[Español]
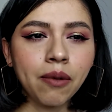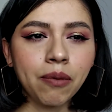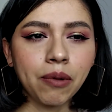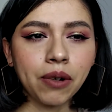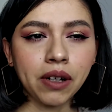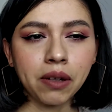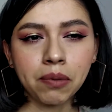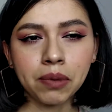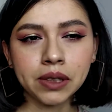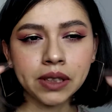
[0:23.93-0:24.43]

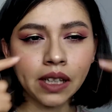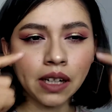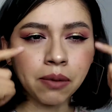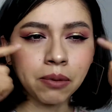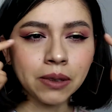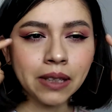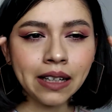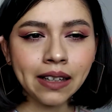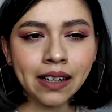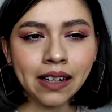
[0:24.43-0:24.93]
porque pues
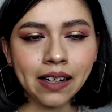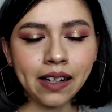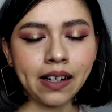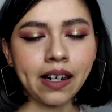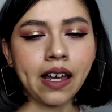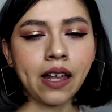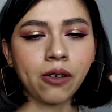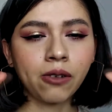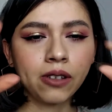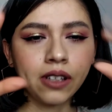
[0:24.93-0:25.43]
tenemos el
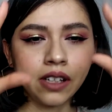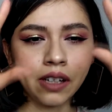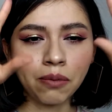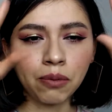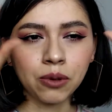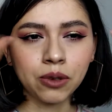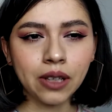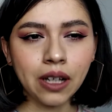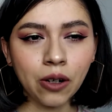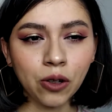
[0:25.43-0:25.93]
delineado,
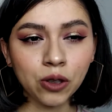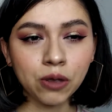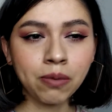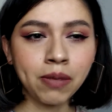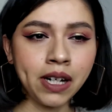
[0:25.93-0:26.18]
tenemos los